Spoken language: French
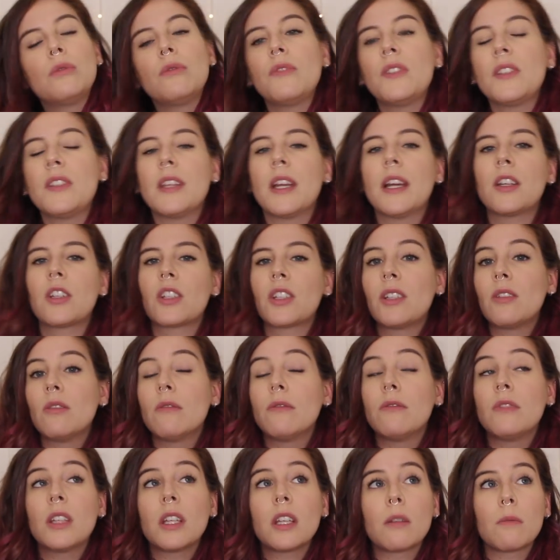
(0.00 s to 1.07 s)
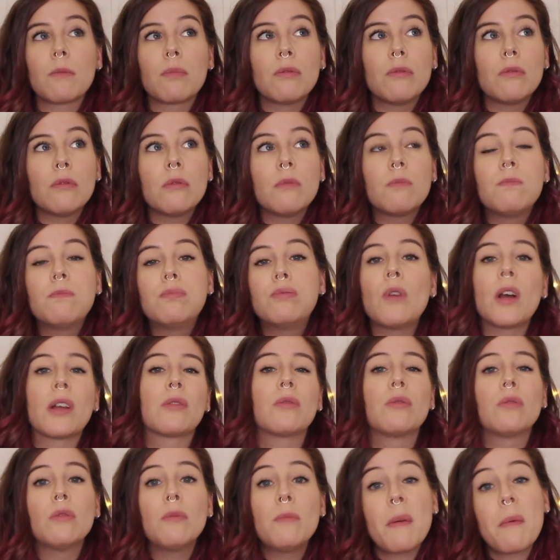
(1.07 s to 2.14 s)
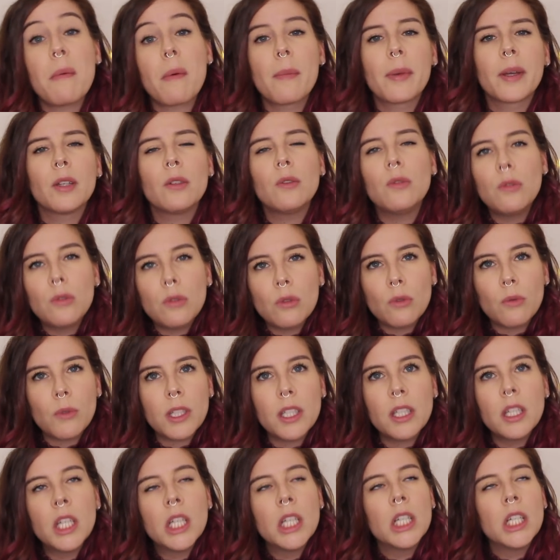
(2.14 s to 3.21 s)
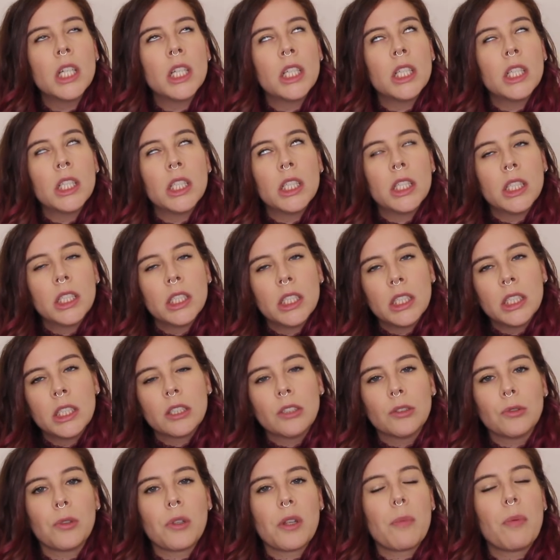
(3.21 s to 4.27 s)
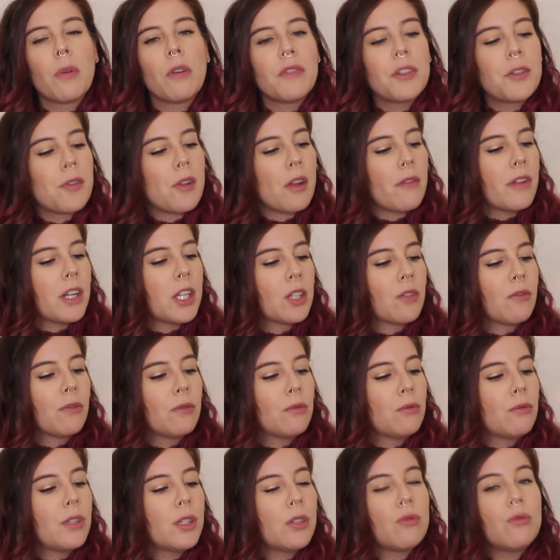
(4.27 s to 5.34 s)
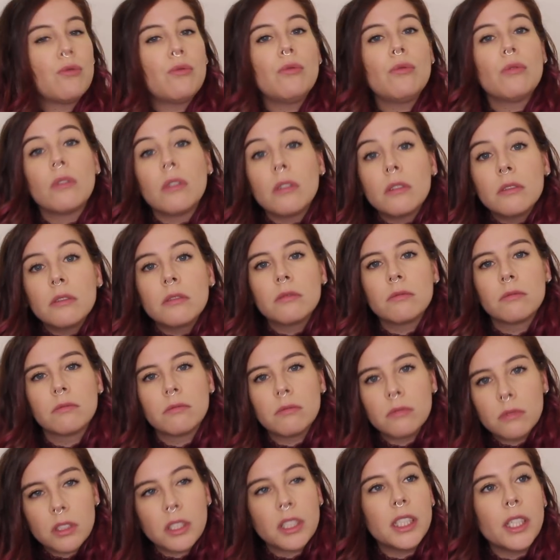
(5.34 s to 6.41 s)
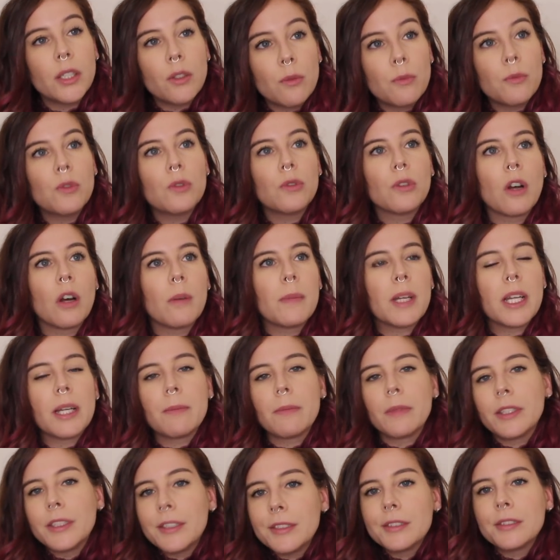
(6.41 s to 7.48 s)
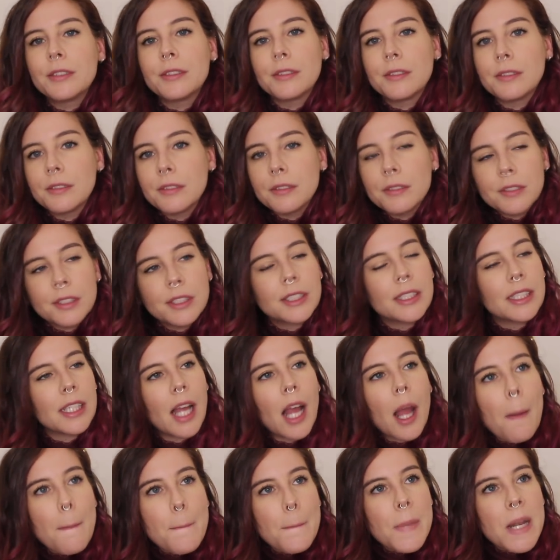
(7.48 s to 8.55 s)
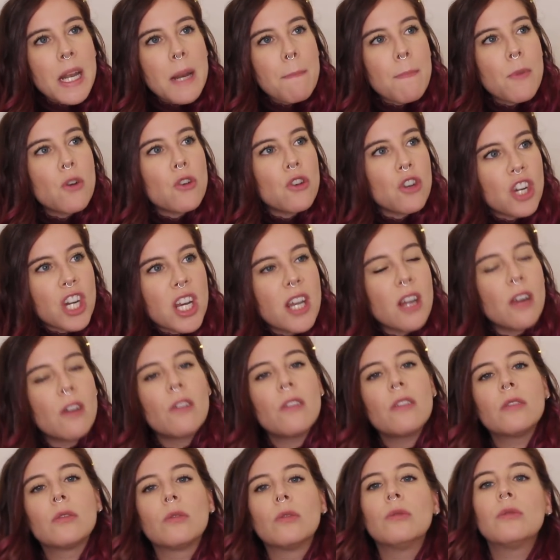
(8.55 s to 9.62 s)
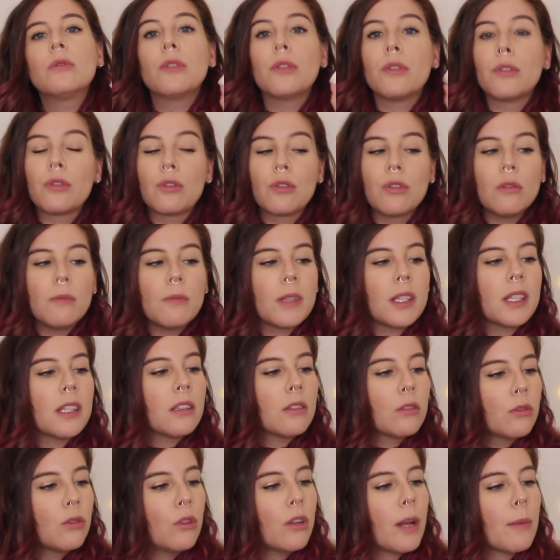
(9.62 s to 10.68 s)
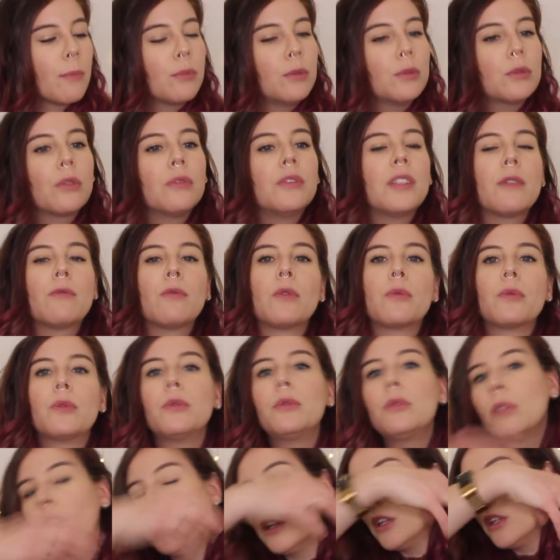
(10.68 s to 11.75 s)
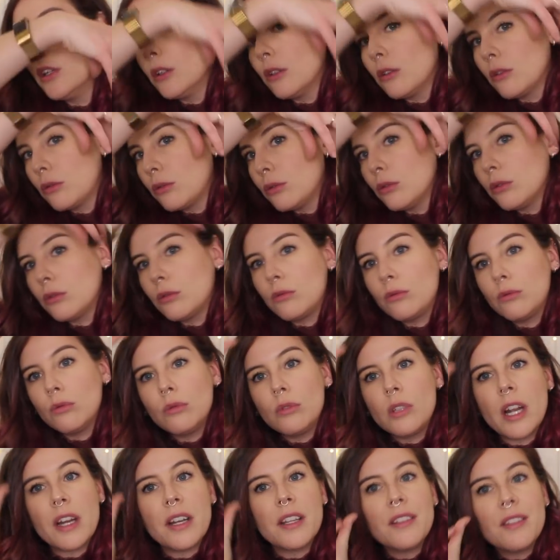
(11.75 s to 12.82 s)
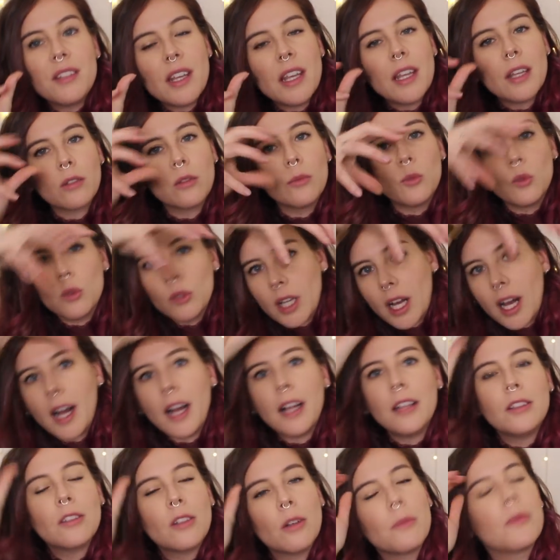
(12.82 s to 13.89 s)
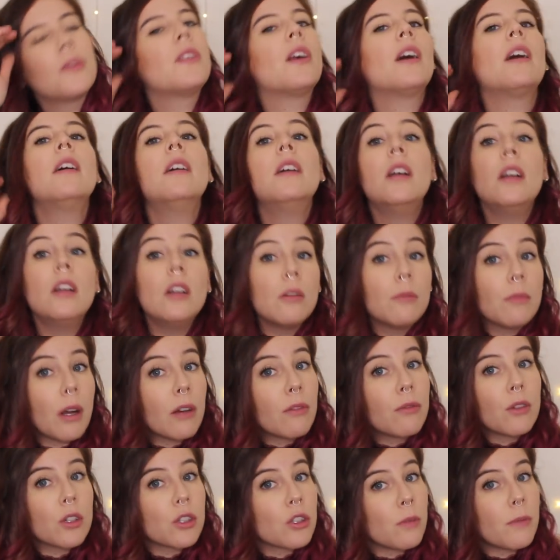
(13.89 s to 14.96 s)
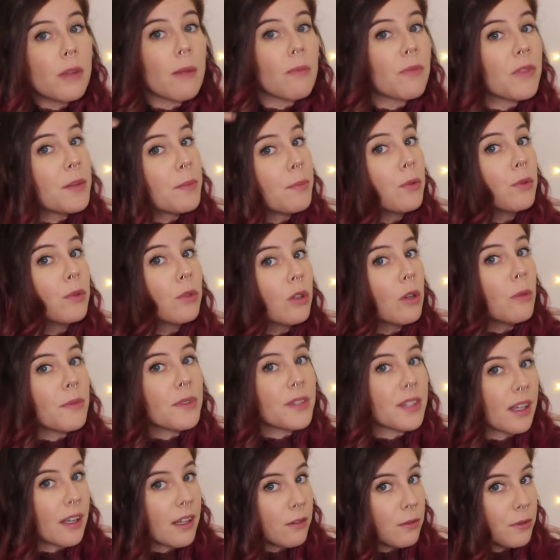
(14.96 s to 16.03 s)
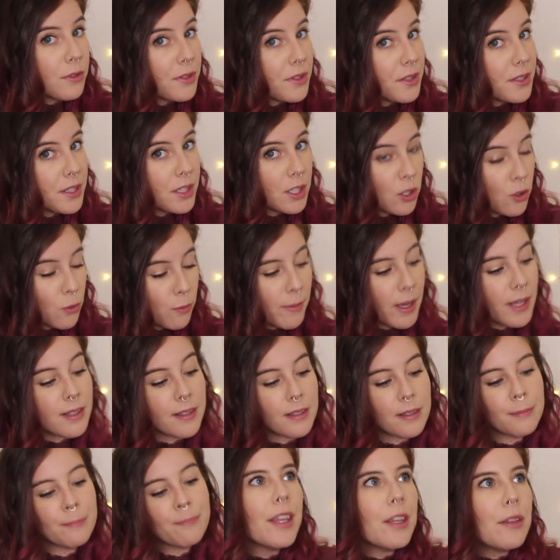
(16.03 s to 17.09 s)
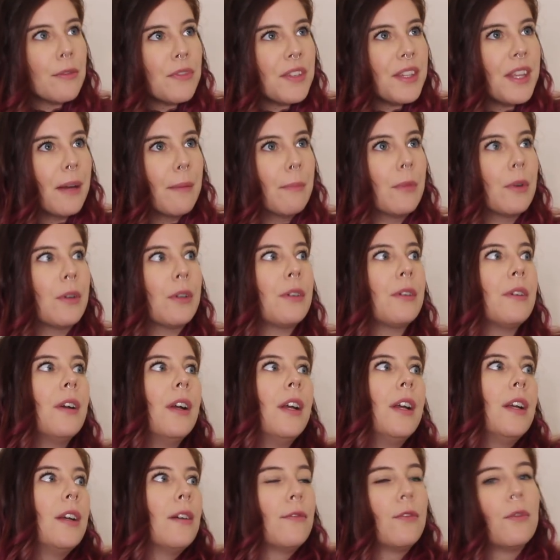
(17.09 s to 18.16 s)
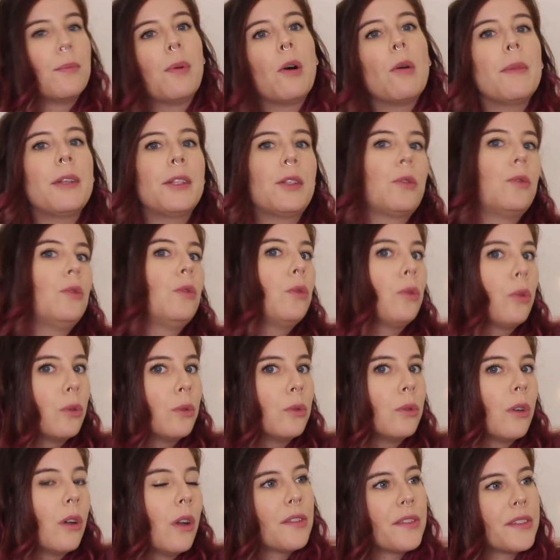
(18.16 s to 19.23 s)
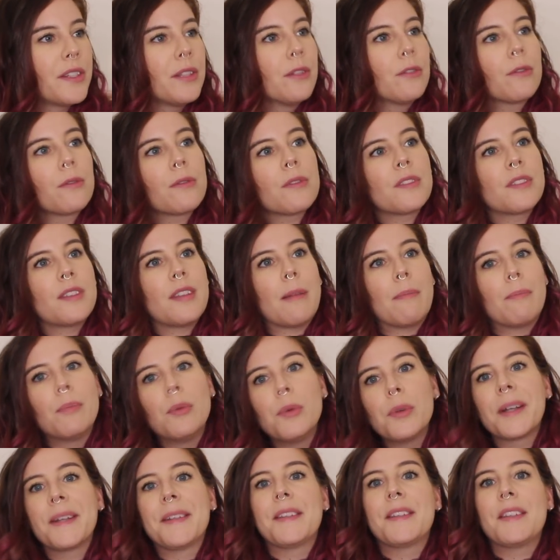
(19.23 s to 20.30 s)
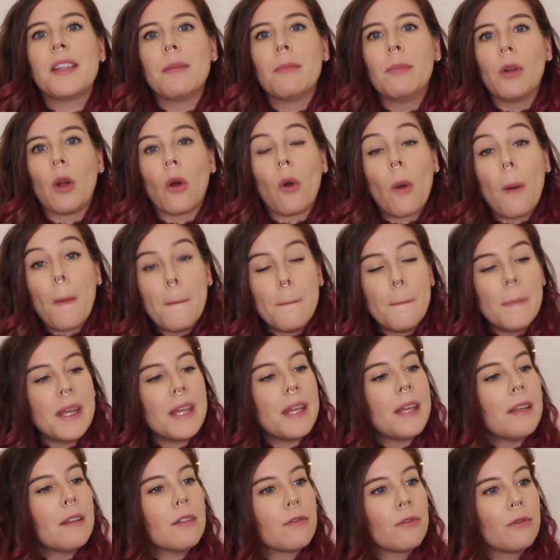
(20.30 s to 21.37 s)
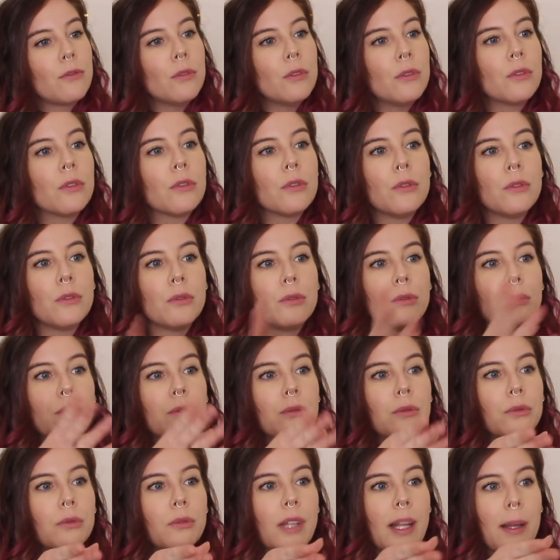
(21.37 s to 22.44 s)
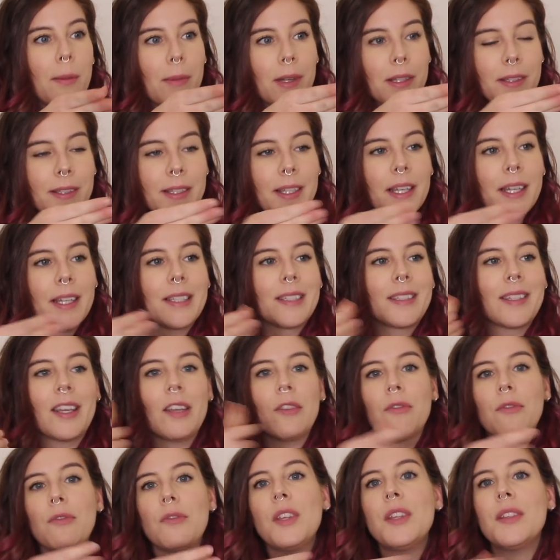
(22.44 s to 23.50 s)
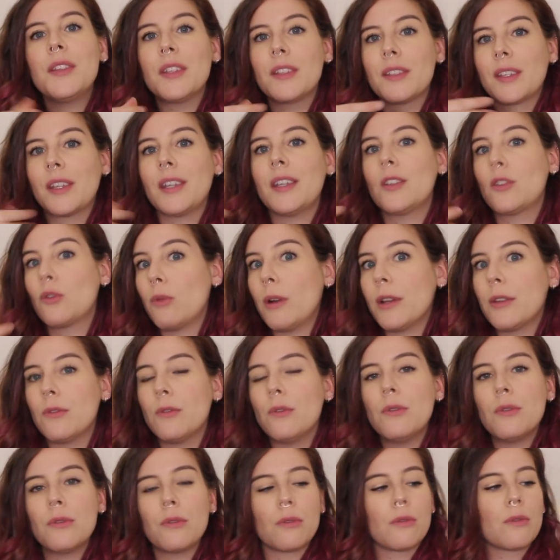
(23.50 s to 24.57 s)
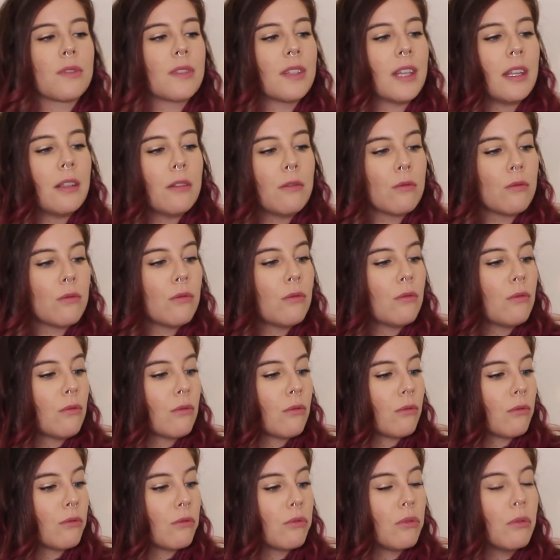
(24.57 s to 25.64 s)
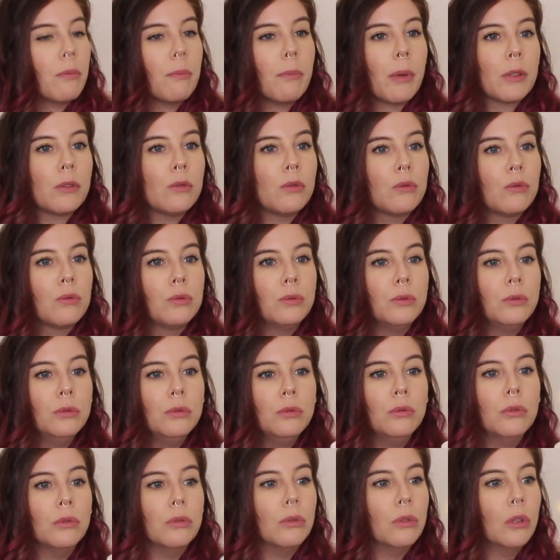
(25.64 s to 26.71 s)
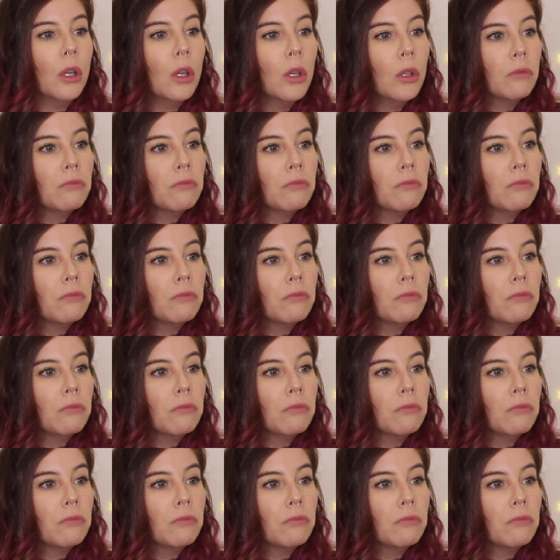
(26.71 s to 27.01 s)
du visage qui devient un peu poisseux même après une nuit. Quand on n'a pas envie de se laver les cheveux tous les jours, ce qui est le mieux quand même, euh, c'est un petit peu chiant. Donc je mets de la poudre d'Averroot sur toute la lisière de mon crâne comme ça. Parfois j'en mets un petit peu comme ça aussi et je masse. Évidemment, faut pas en mettre de trop, sinon ça peut rester blanc. Mais vu que le, la matière est très fine et très soyeuse, ça ne fait pas du tout de